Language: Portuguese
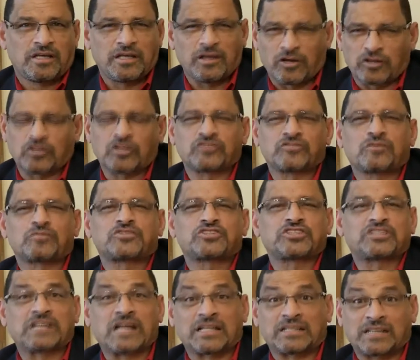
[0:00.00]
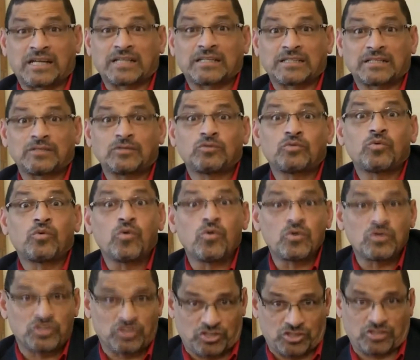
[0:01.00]
e é o que nós vamos estar tratando
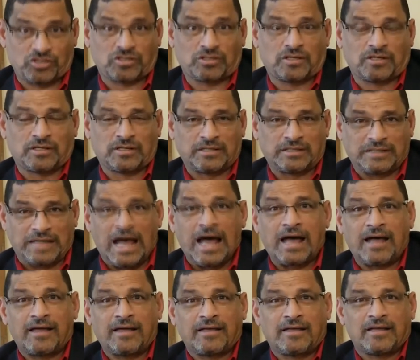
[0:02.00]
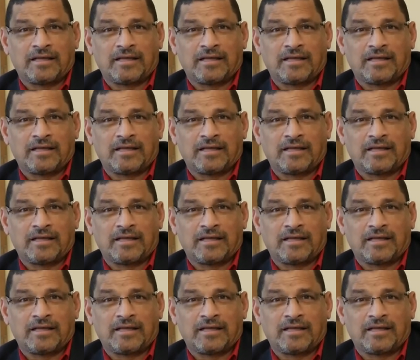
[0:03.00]
hoje, tá?